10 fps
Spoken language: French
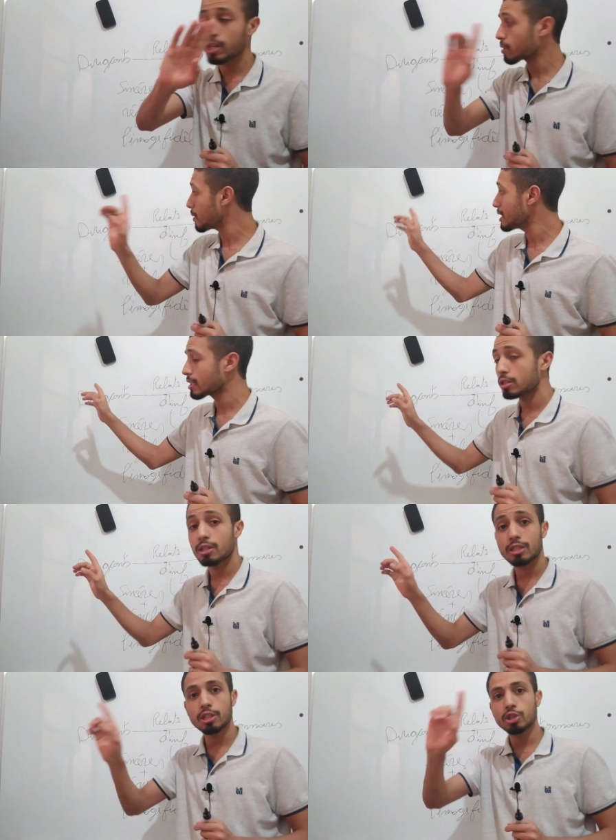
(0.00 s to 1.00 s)
offerte par
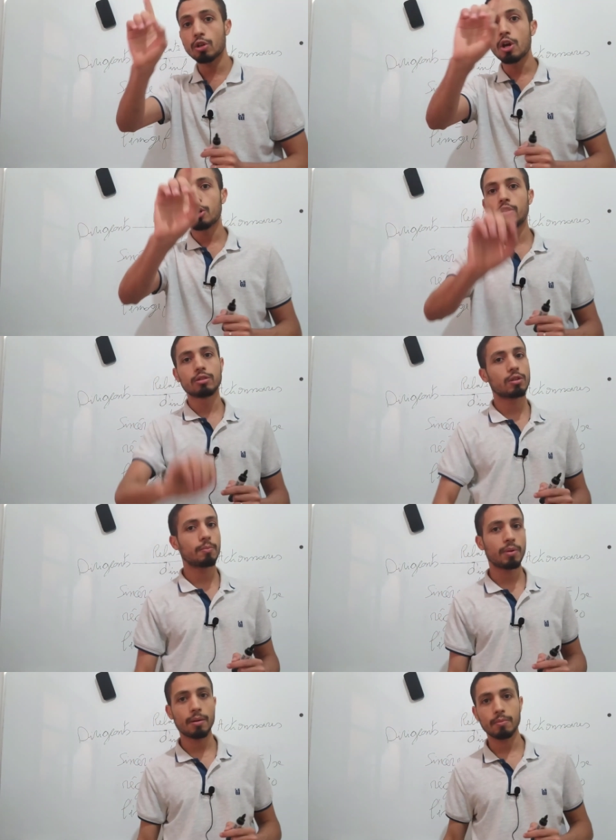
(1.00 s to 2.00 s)
les, dirigeants ne
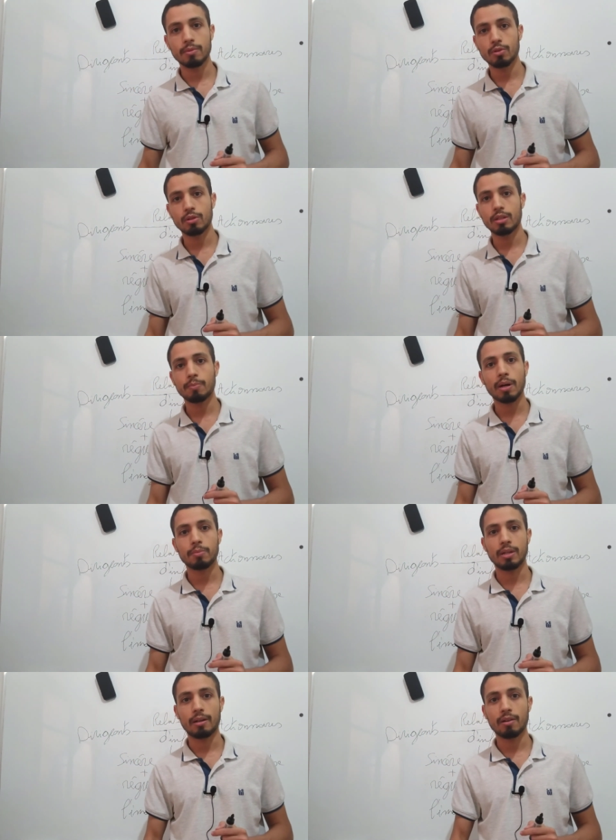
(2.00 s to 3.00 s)
pas, n'est
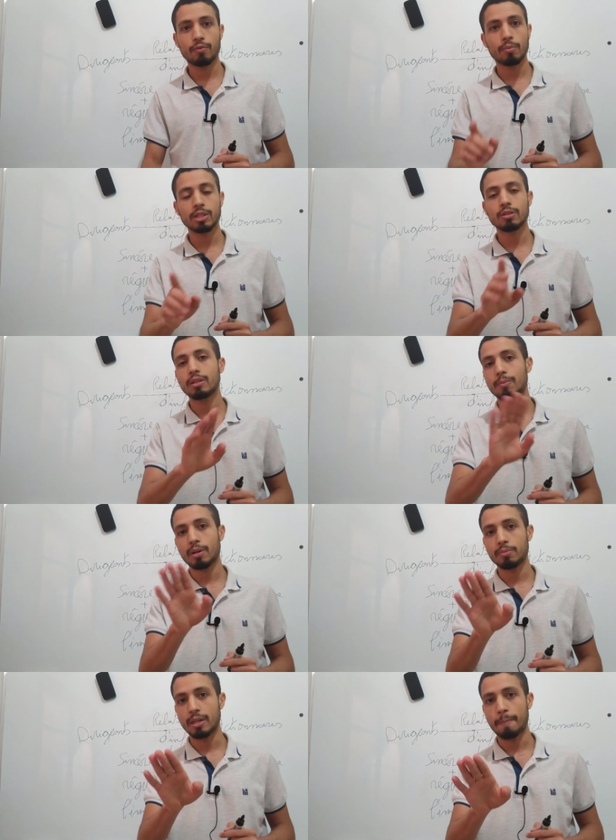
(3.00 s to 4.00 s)
pas bien. L'information n'est
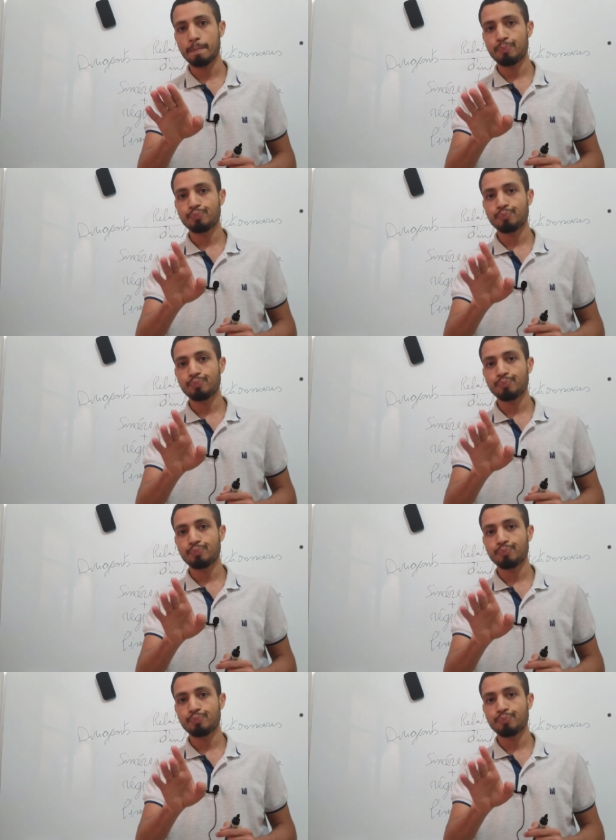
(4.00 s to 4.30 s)
pas bien.